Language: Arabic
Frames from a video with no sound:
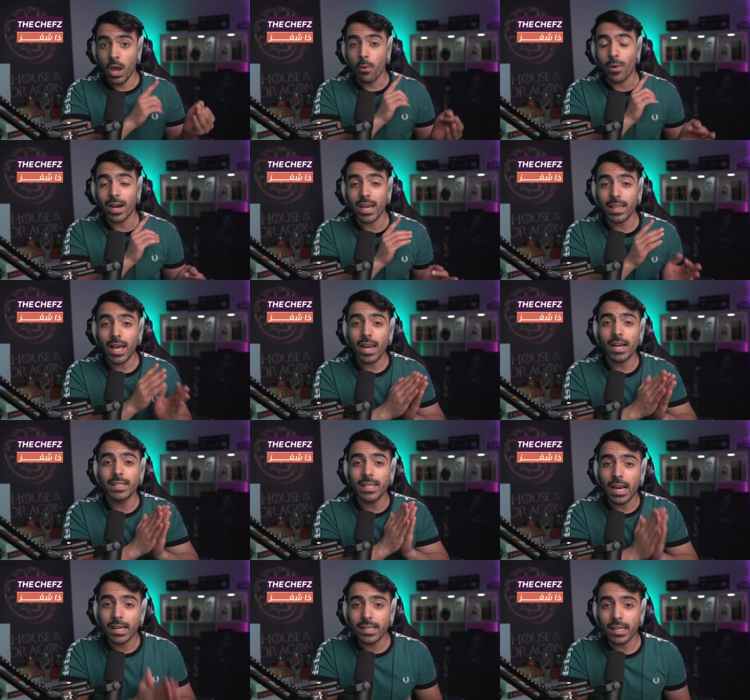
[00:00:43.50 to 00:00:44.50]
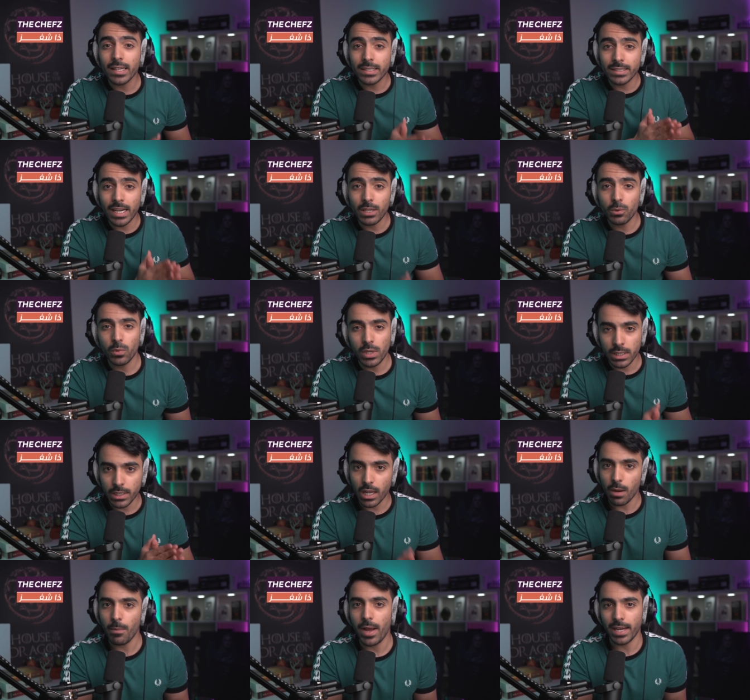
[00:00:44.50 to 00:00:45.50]
وكذلك تقدر تجدول
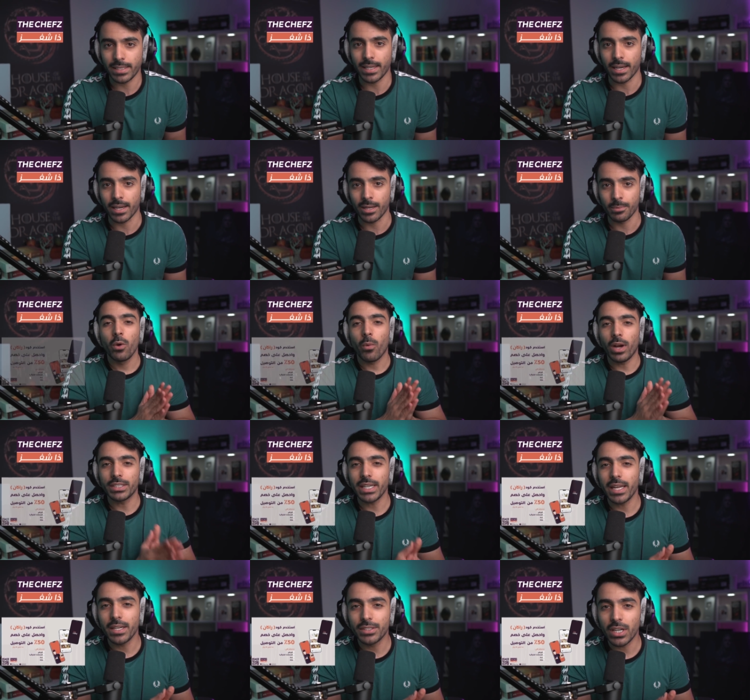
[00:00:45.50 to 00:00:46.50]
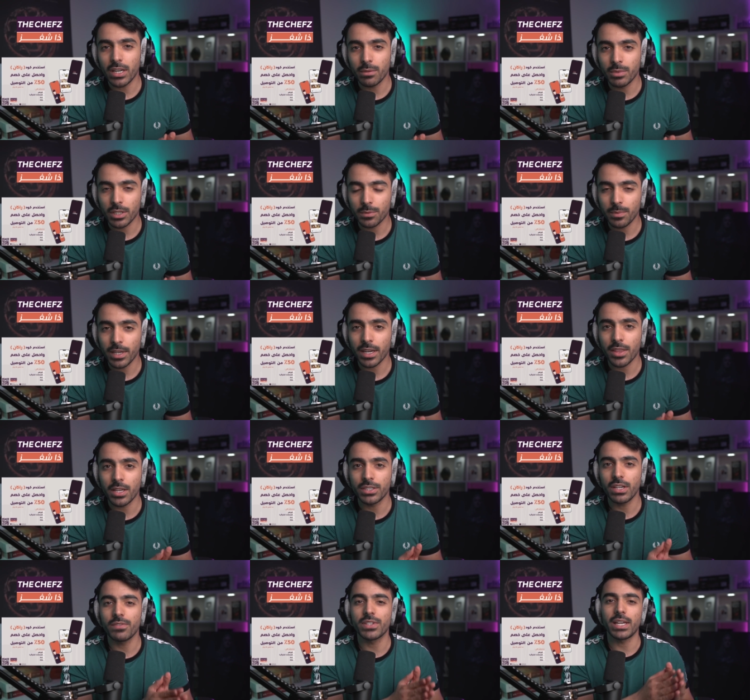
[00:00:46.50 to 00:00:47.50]
طلباتك وعشان تجرب تطبيق ذا
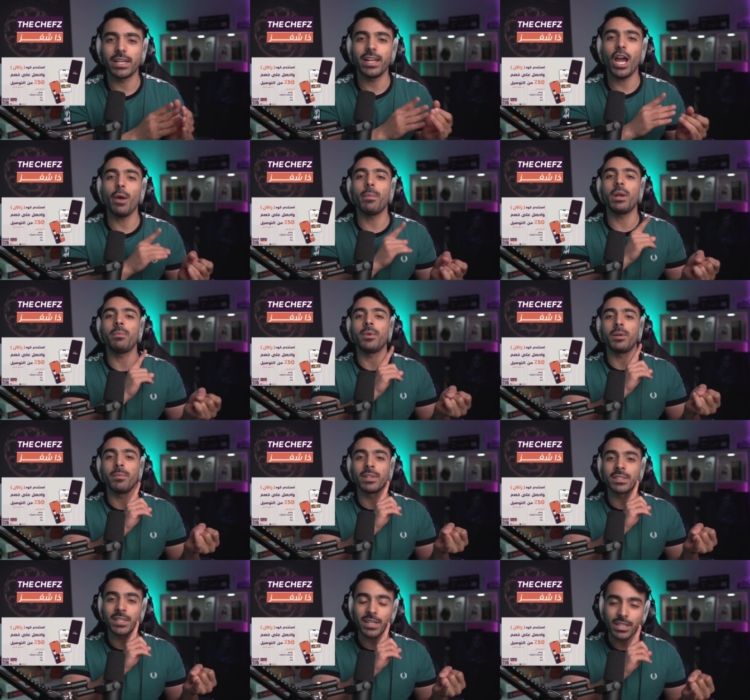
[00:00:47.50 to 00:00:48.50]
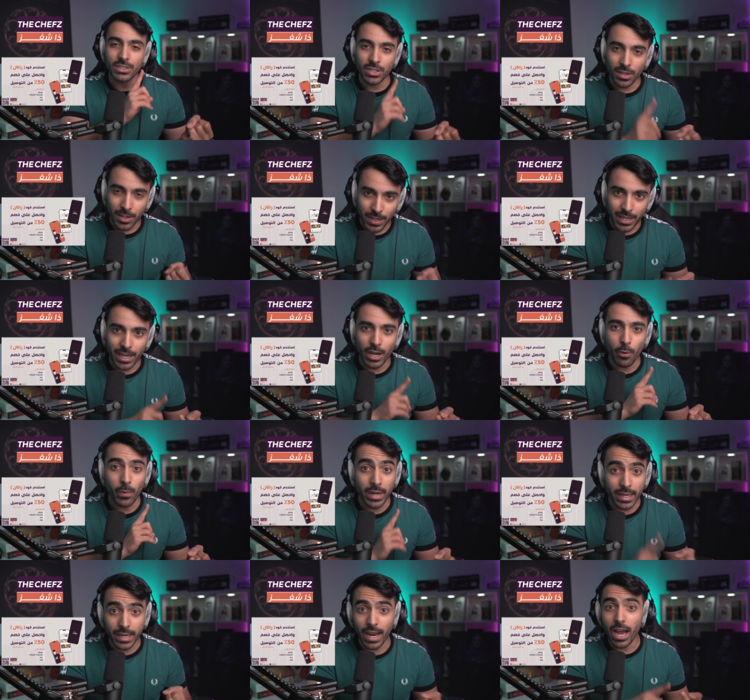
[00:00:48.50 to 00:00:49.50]
شيفز اللي يعمل بالمنطقه الشرقيه
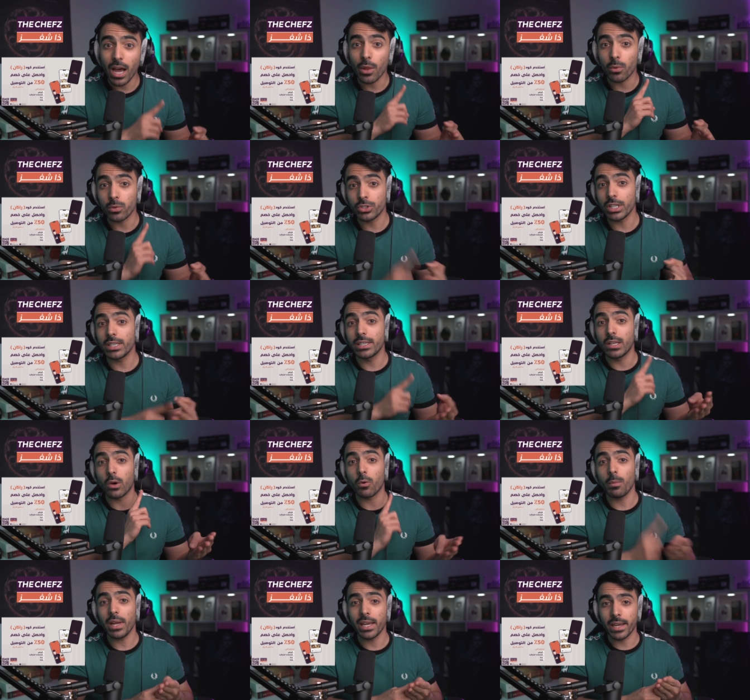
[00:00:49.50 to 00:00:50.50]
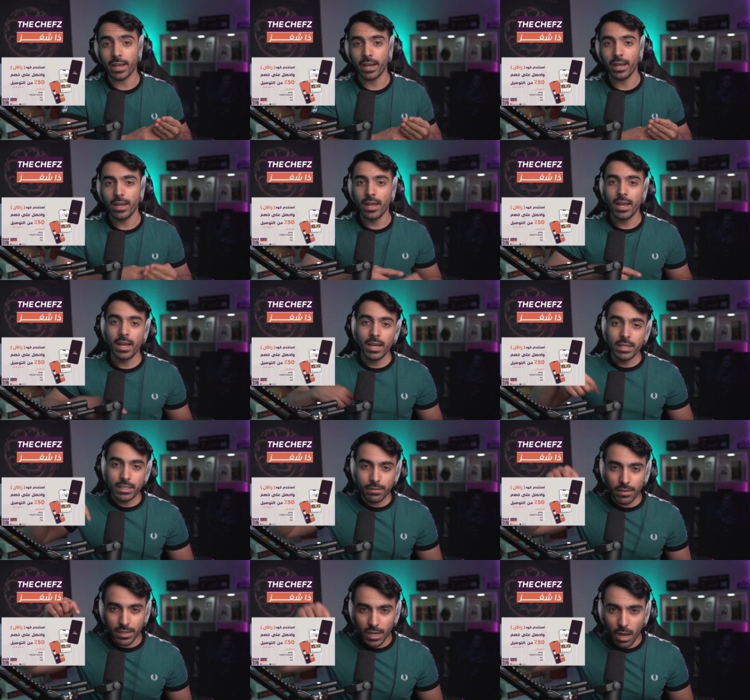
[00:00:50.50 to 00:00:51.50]
والرياض وجده ومكه
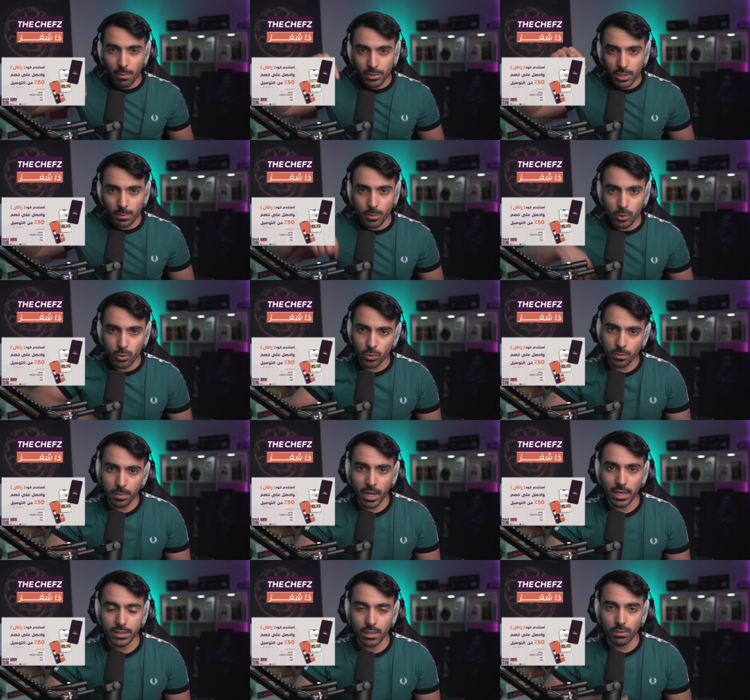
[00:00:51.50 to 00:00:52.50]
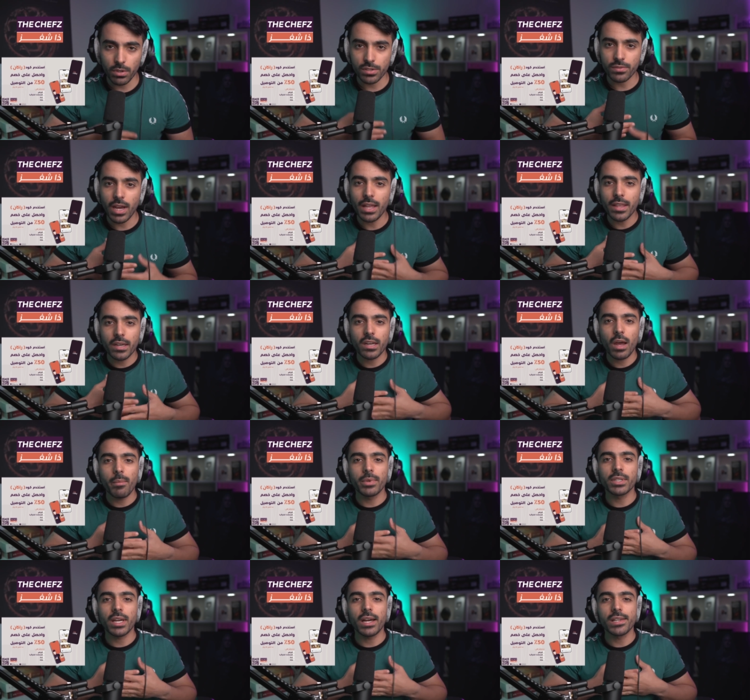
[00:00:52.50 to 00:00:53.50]
شوف الرابط الموجود بخانة الوصف هذا
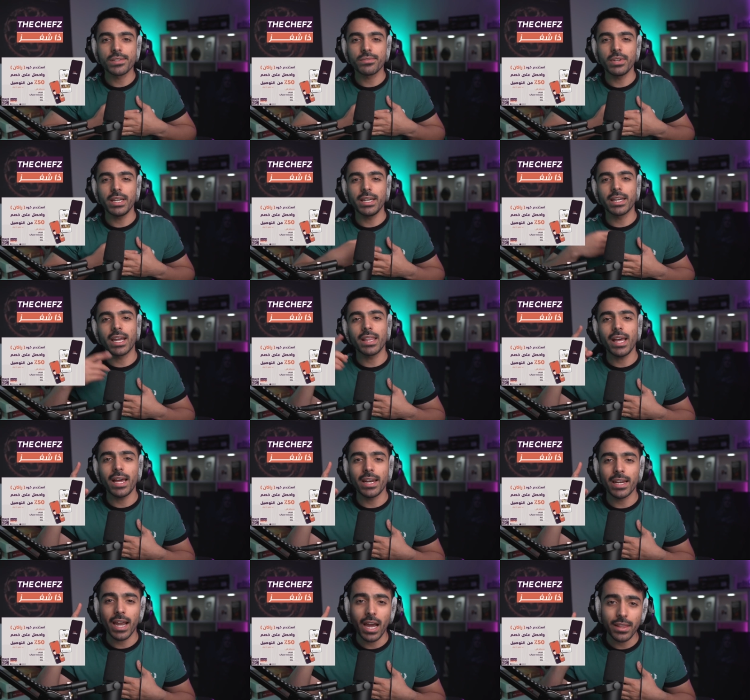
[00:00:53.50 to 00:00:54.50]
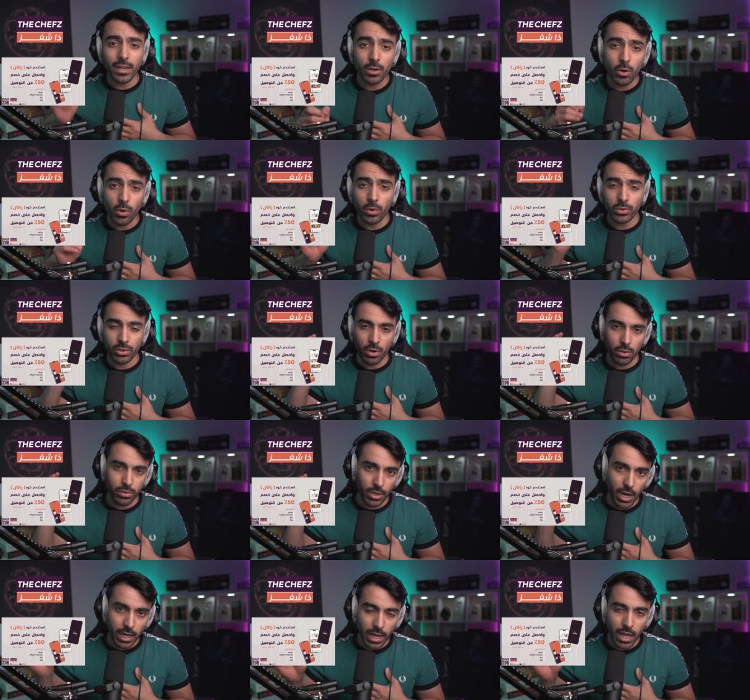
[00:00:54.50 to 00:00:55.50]
الرابط خاص فيني كذلك هذا الكود كود
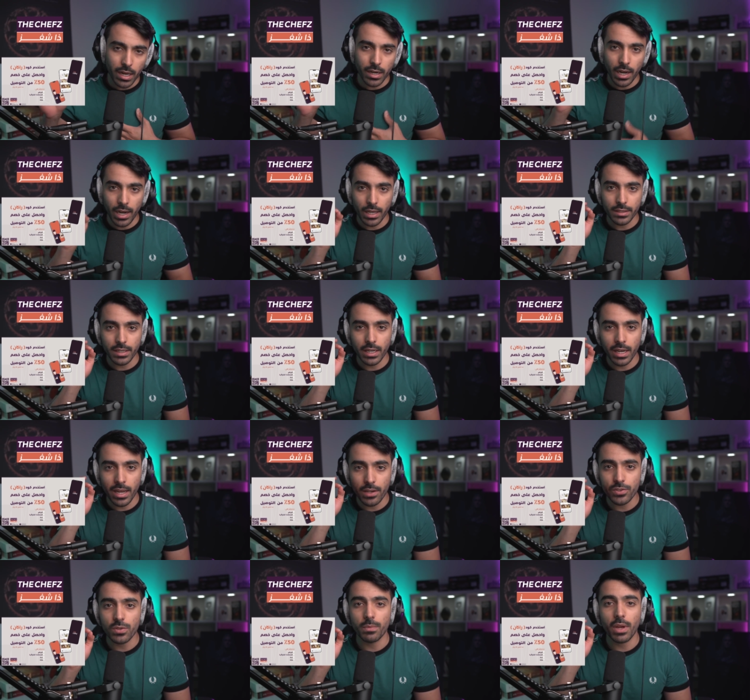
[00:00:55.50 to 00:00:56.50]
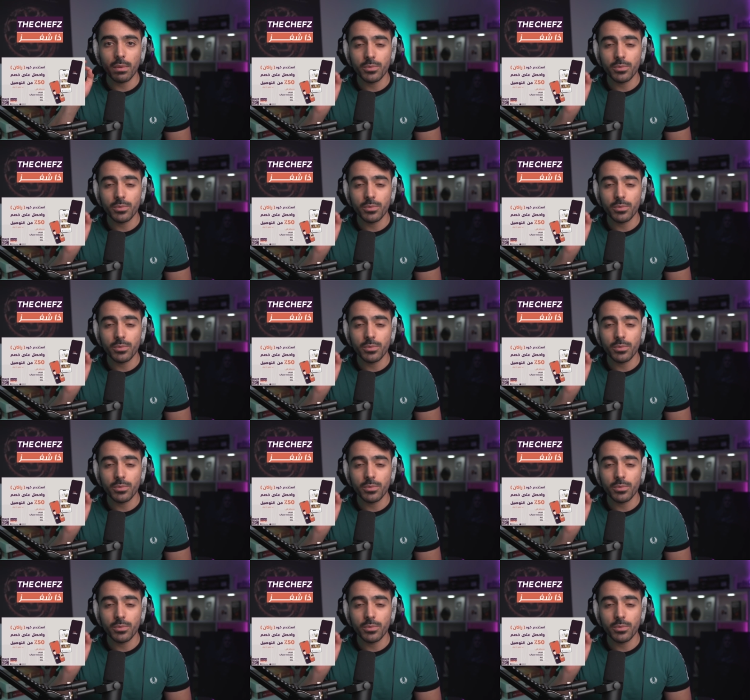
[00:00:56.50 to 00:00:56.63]
راكار راح يعطيك خصم